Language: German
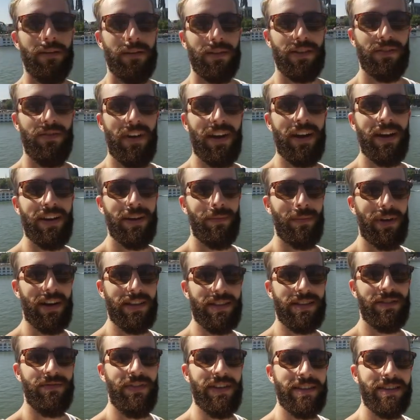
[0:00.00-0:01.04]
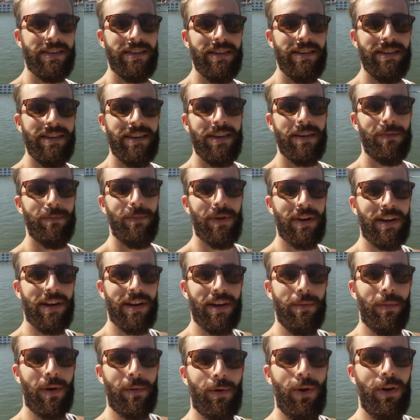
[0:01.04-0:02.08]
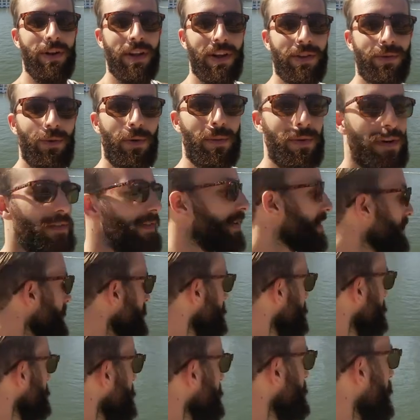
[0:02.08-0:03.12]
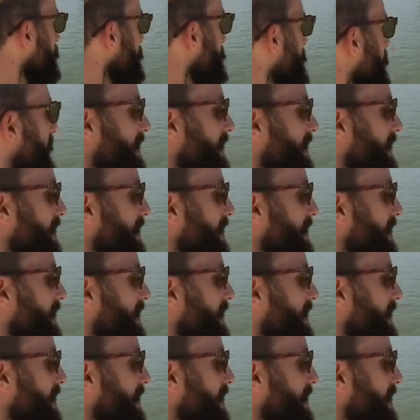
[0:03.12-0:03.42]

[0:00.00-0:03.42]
Es war gerade eben ganz witzig. Ich bin gerade eben am Kölner Dom gewesen. Da oben